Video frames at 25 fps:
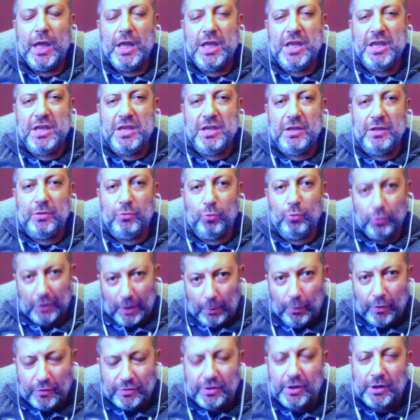И, ну, на
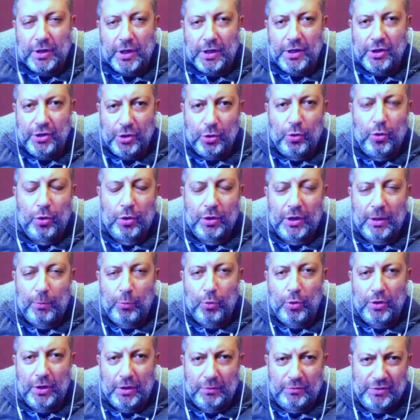мой взгляд, конечно, не только на
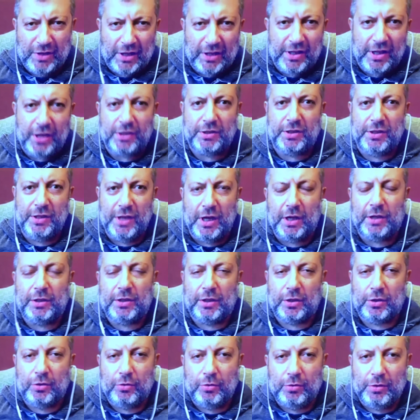мой, на взгляд
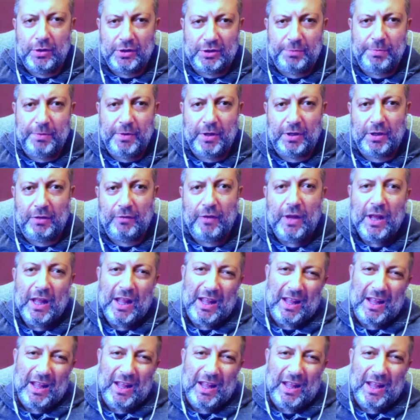некоторых экспертов,